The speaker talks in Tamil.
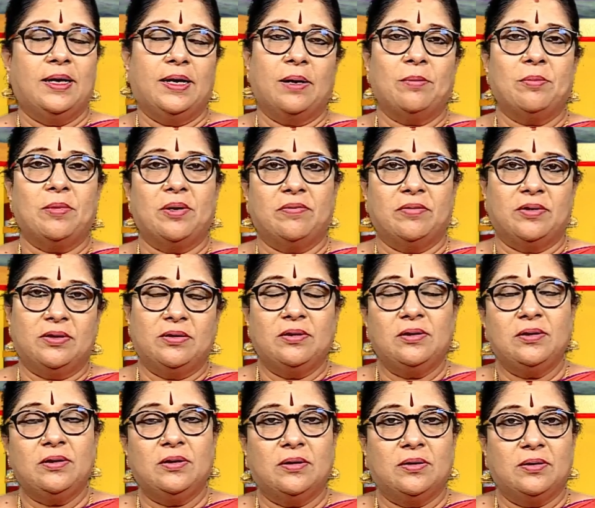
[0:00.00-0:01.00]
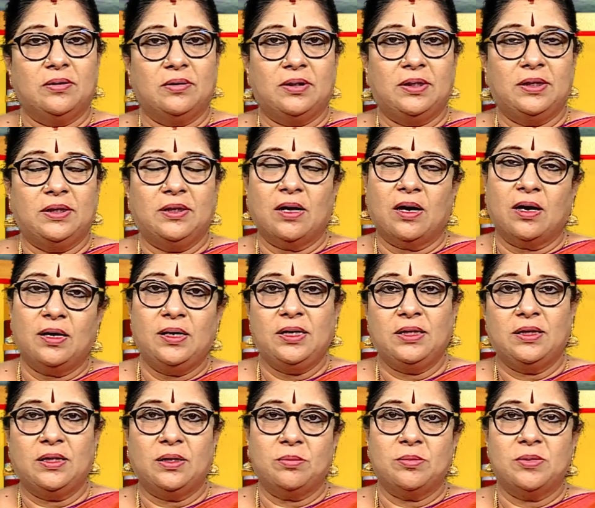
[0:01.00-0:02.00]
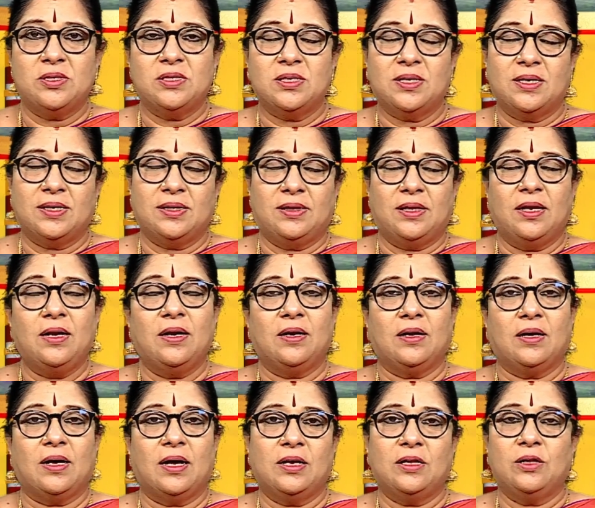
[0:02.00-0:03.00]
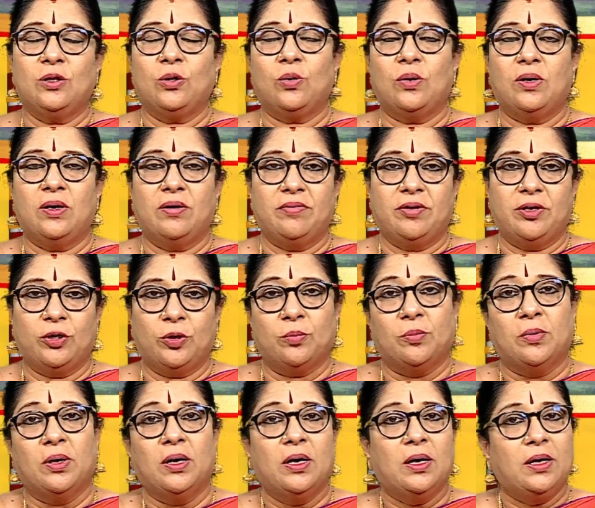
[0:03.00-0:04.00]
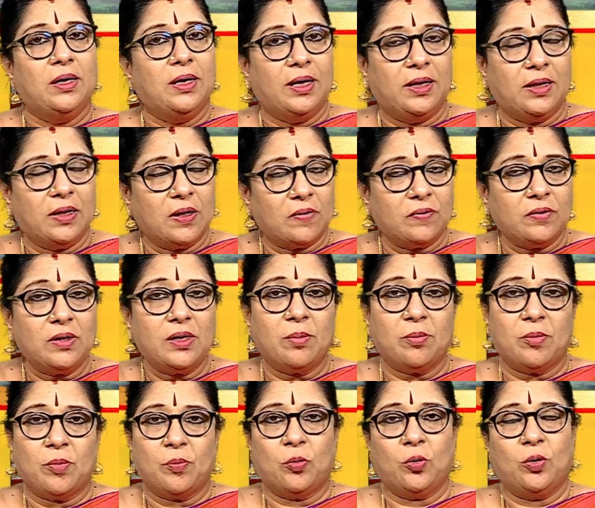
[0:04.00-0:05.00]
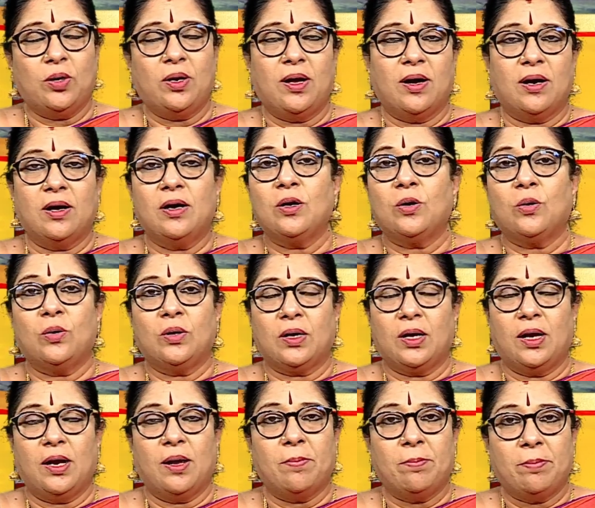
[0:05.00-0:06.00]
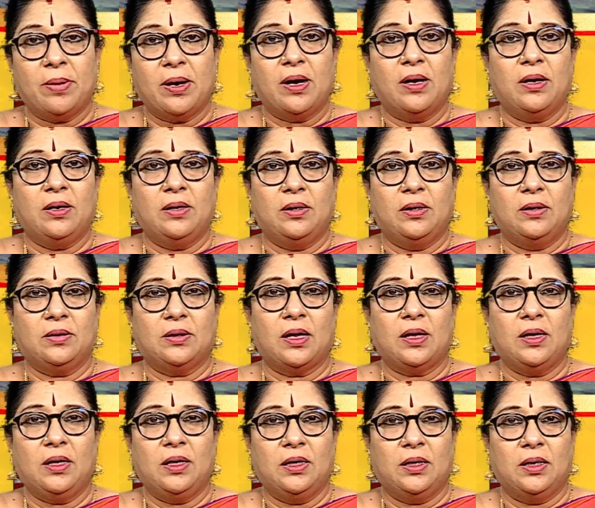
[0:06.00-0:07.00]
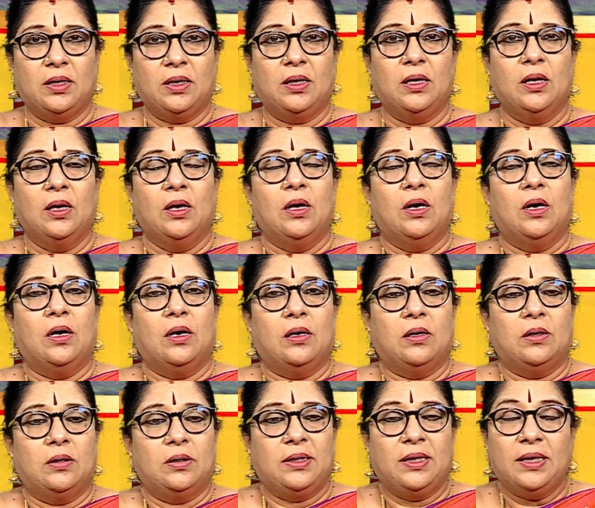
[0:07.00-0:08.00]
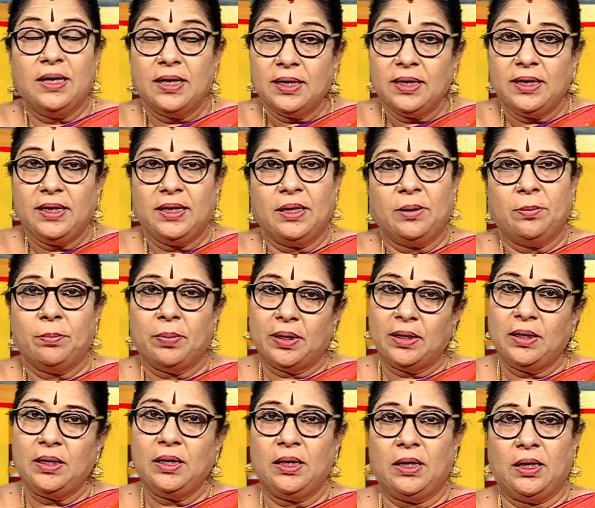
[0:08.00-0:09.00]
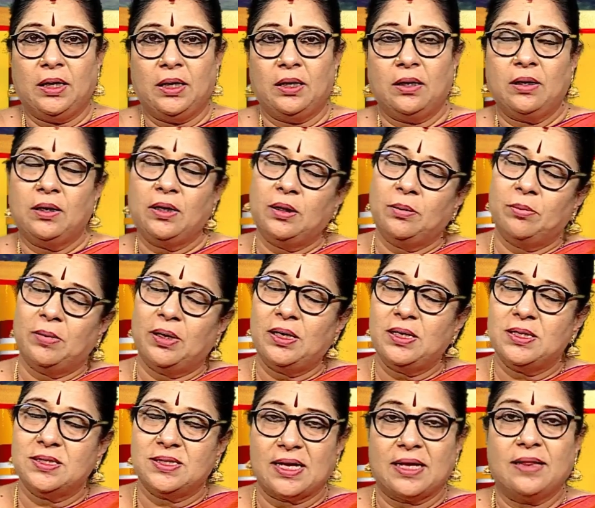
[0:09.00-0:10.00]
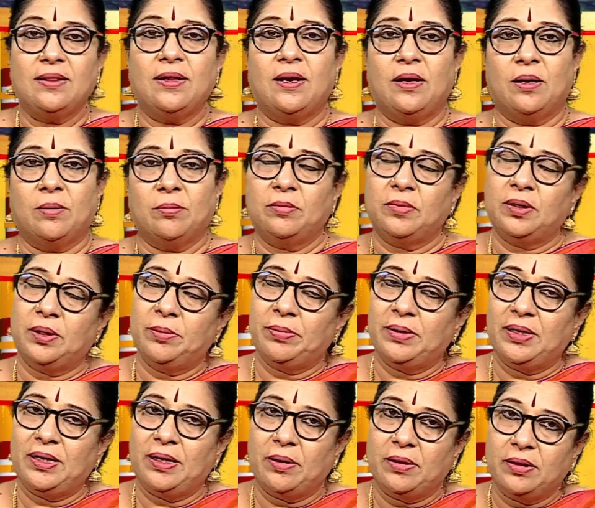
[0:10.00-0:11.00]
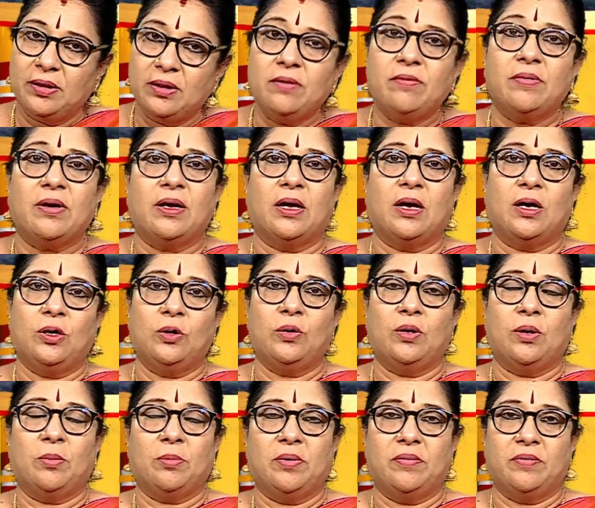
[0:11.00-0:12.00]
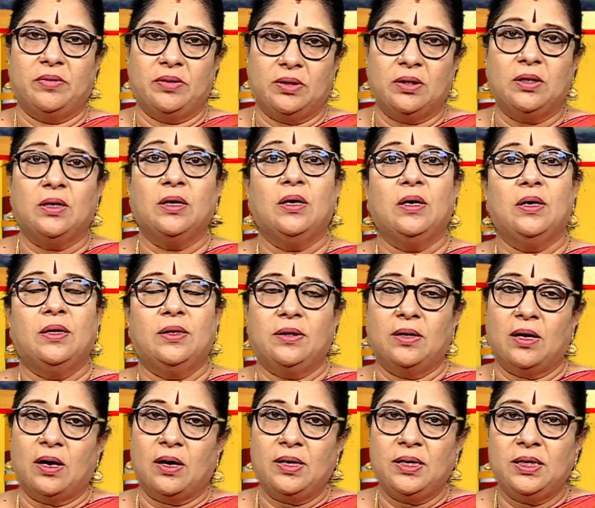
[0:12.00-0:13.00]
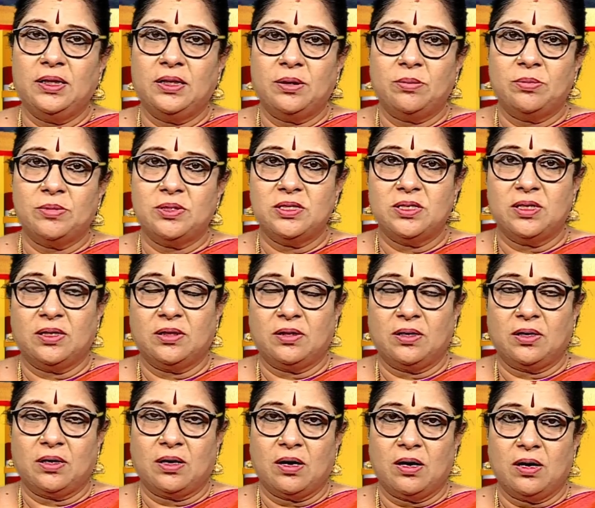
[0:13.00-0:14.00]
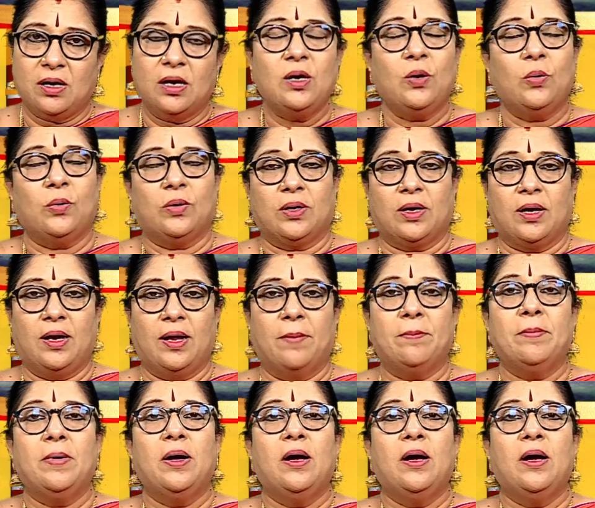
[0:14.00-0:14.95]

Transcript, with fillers: நம்ம வந்து இந்த ஆணி திருமஞ்சனத்தில் கலந்து கொள்ள வேண்டும் ஏதாவது நம்ம பொருளாக கொடுக்கலாம் பால் தயிர் இளநீர் பன்னீர் இது மாதிரி சந்தனம் இப்படி எது வேணாலும் நம்ம வந்து தானி திருமஞ்சனத்திற்காக கொடுக்கலாம்